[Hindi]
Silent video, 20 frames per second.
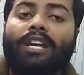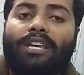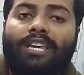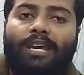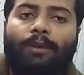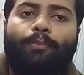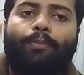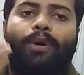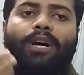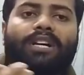
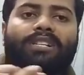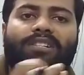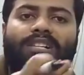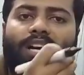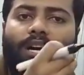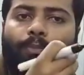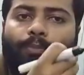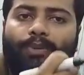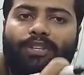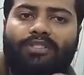के पास
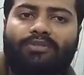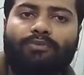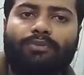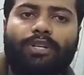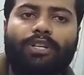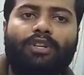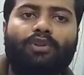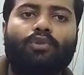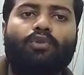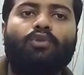आप इस
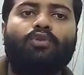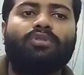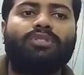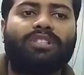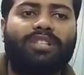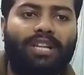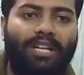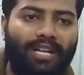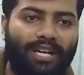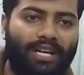वीडियो को
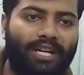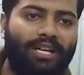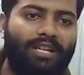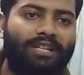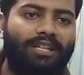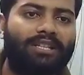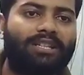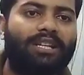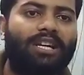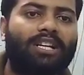सेंड कर
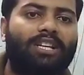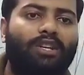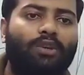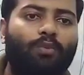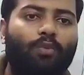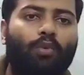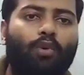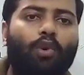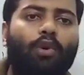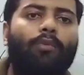दे ताकि
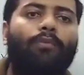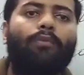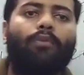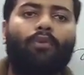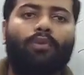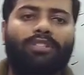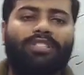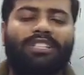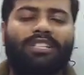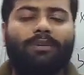वो
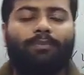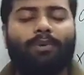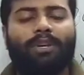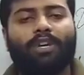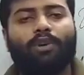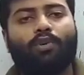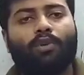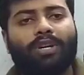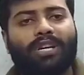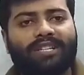फोर्थ सेम के
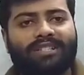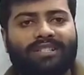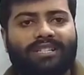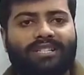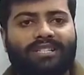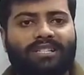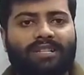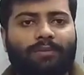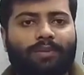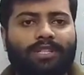हो या
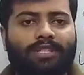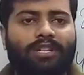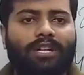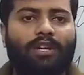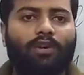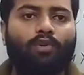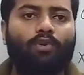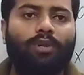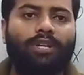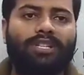सिक्स सेमेस्टर
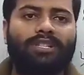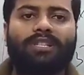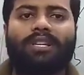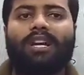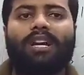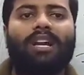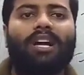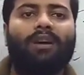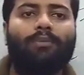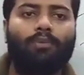के हो इसका
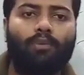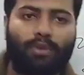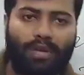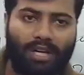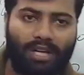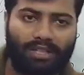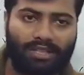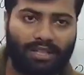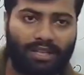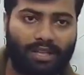लाभ
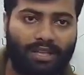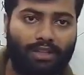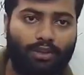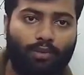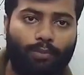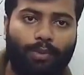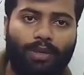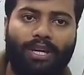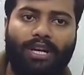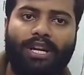उठा सके
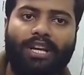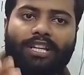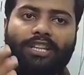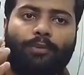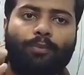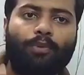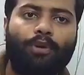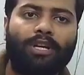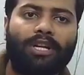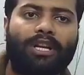तो बने रहिए तो
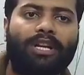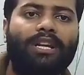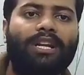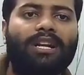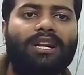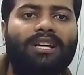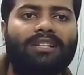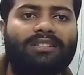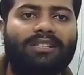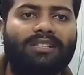पॉलिटेक्निक
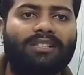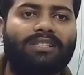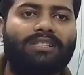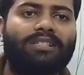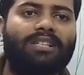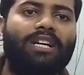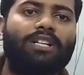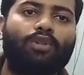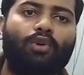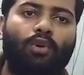क्लासेस के
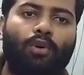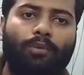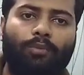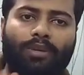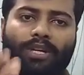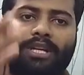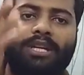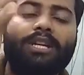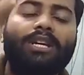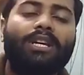साथ और
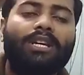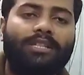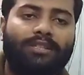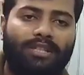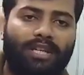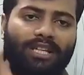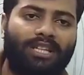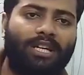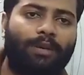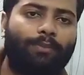भी
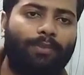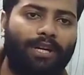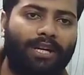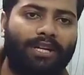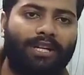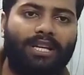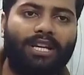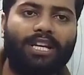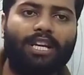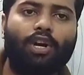ज्यादा
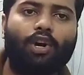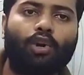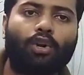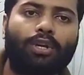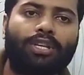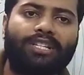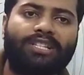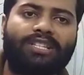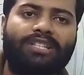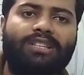अपडेट के लिए और
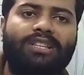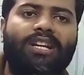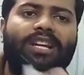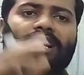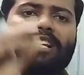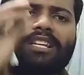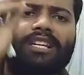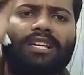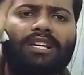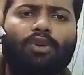किसी तरह
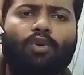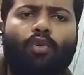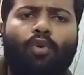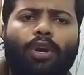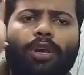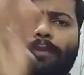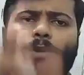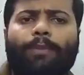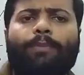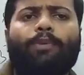की
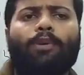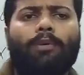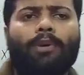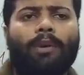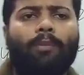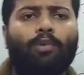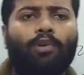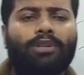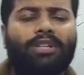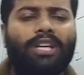कोई भी
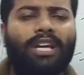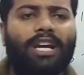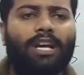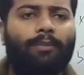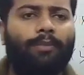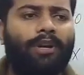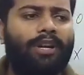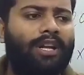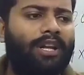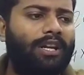प्रॉब्लम होती है
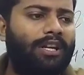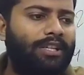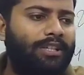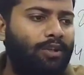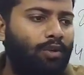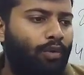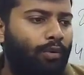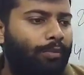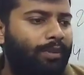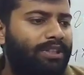कमेंट करके
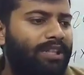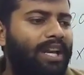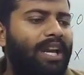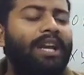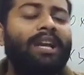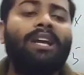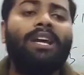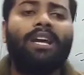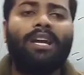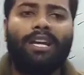जरूर बताएं
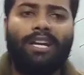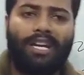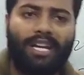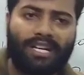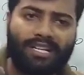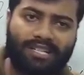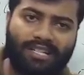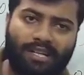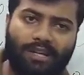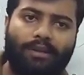
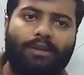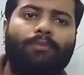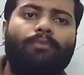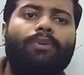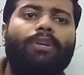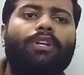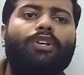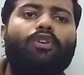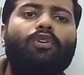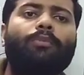नेक्स्ट
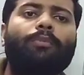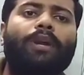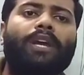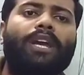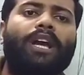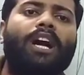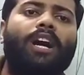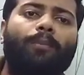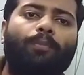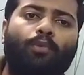वीडियो में
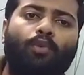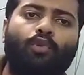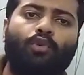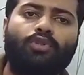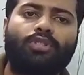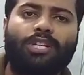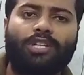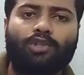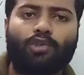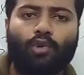आपको
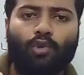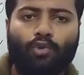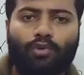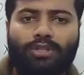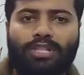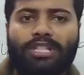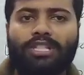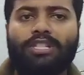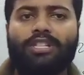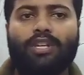उसका
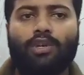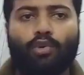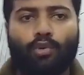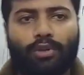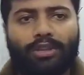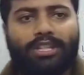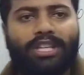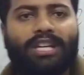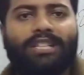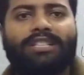सोल्यूशन जरूर
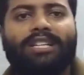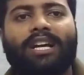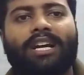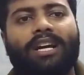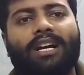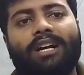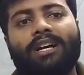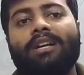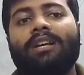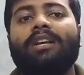दिया
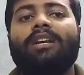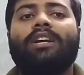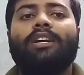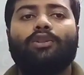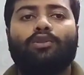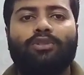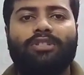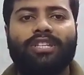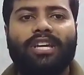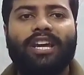जाएगा
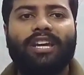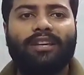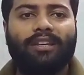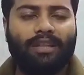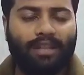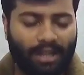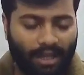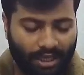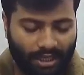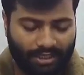तो जय
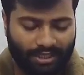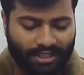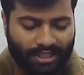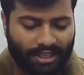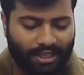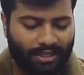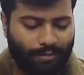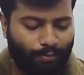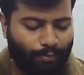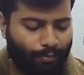हिंद आज
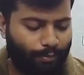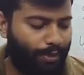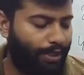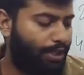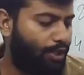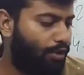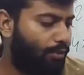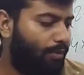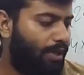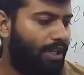के
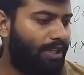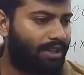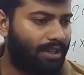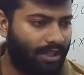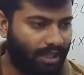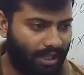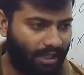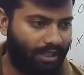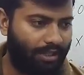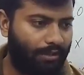वीडियो में
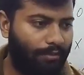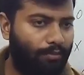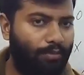इतना ही